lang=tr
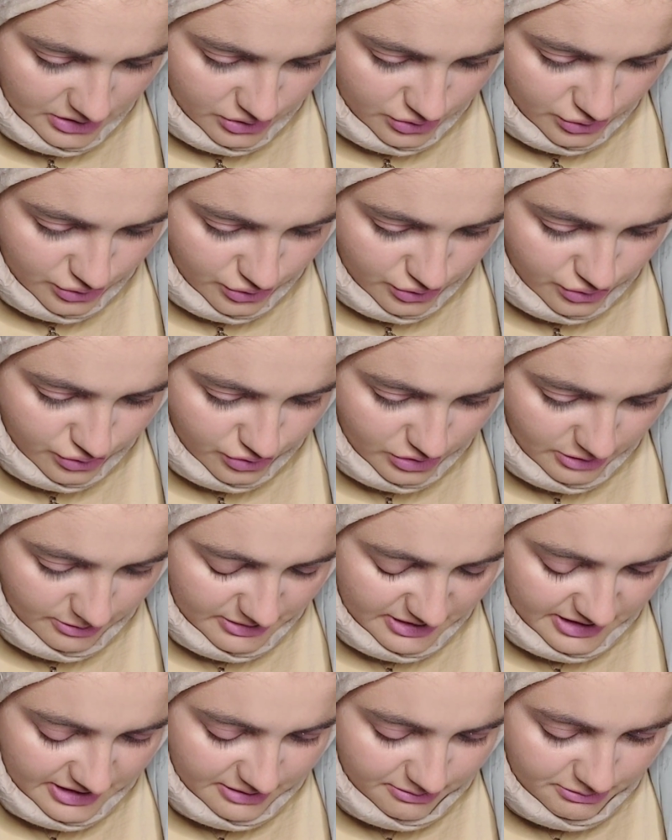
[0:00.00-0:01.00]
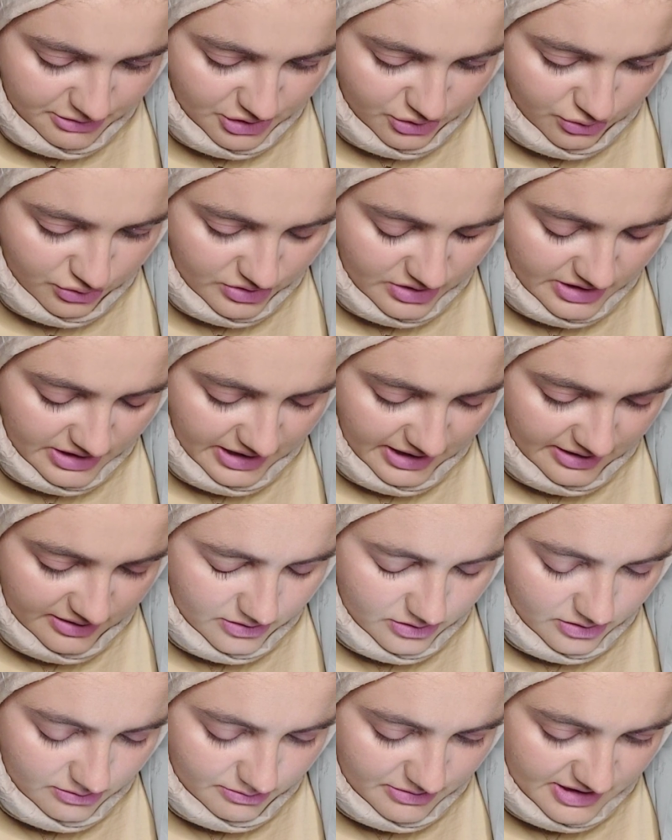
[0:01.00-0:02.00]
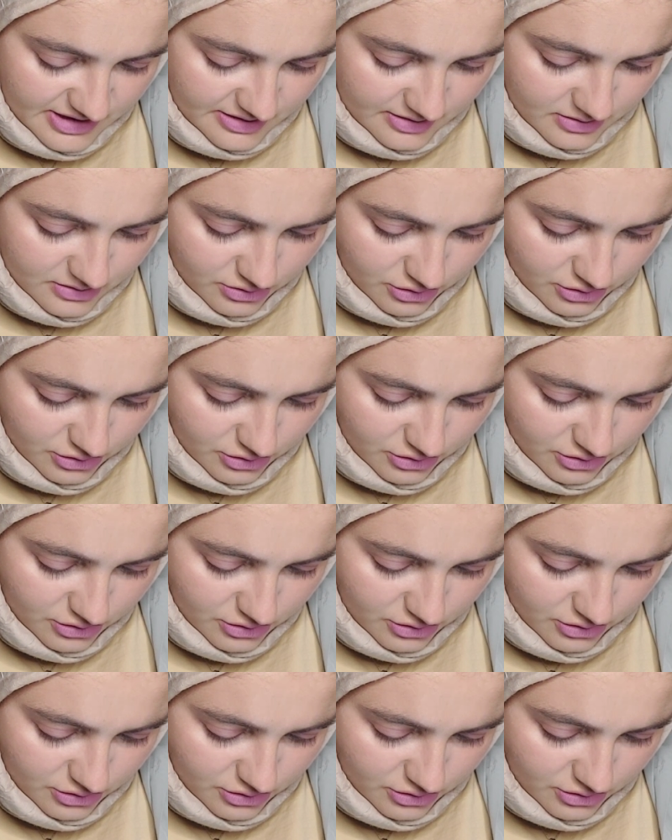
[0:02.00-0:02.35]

Şuna bakayım. Beauty and Mr.